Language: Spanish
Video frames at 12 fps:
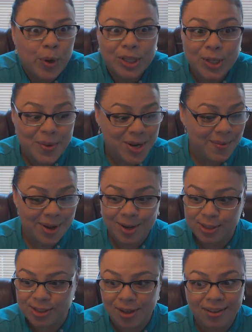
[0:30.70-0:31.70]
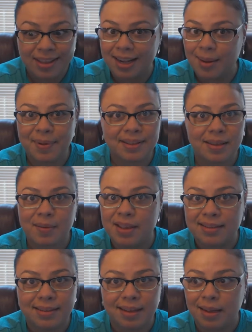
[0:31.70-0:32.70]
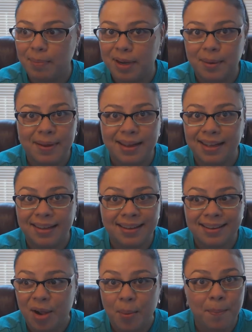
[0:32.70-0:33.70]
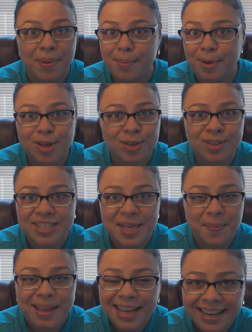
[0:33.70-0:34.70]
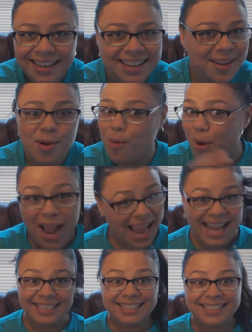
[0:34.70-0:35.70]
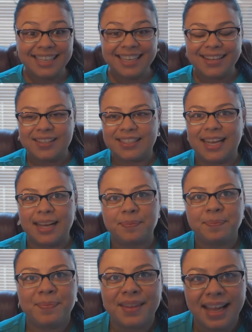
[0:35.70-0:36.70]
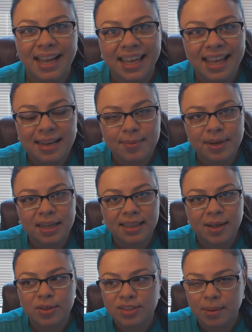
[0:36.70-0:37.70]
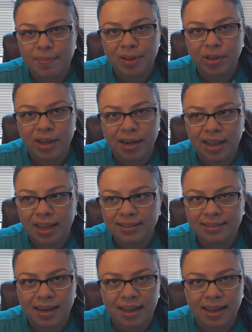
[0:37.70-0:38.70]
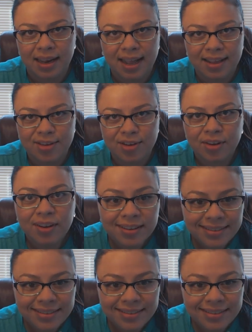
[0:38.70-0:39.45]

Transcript: cuando viene a abrir los ojos, de repente me dice, prima, rompimos los 11 mil. Y yo, ¿what? O sea, aquí él le molestan 11 mil dólares extra al año.